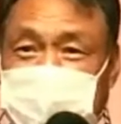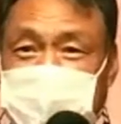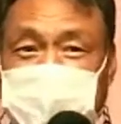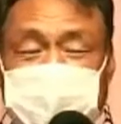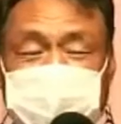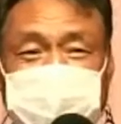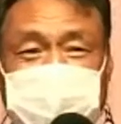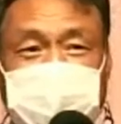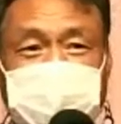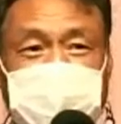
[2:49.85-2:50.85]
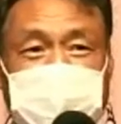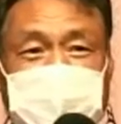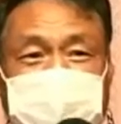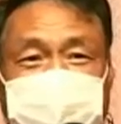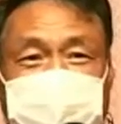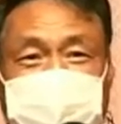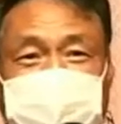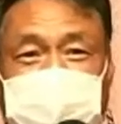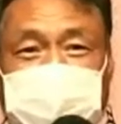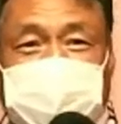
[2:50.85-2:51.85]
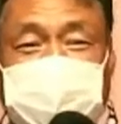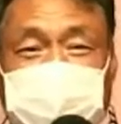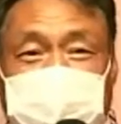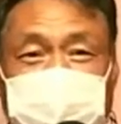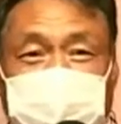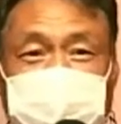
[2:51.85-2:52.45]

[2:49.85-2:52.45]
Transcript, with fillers: 그러니까 누구한테 말도 못하고